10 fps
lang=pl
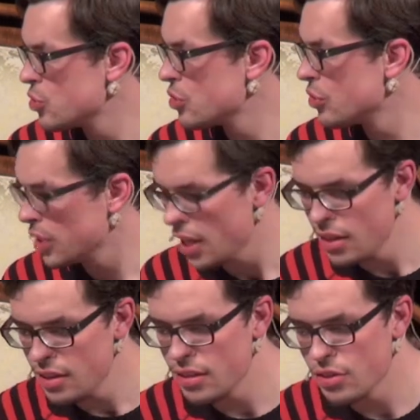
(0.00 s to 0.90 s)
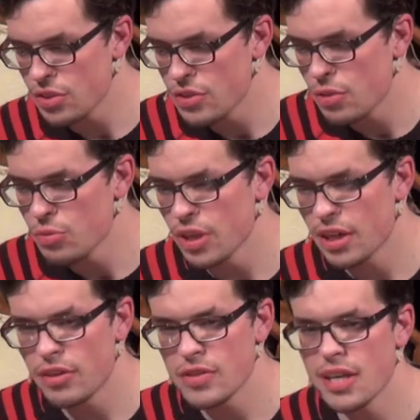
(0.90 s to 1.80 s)
przesiąknęli i to się zrobił
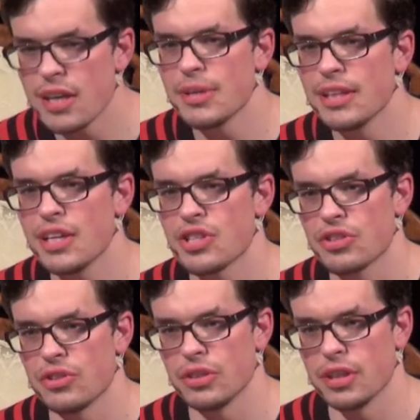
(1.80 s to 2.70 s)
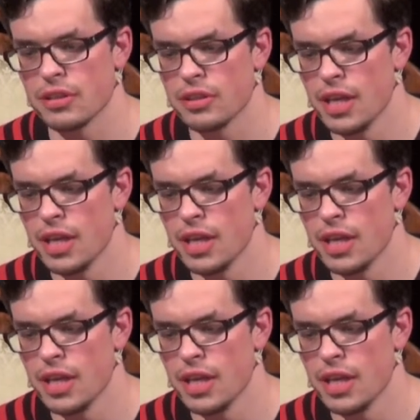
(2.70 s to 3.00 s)
taki rodzaj elementarza szkolnego.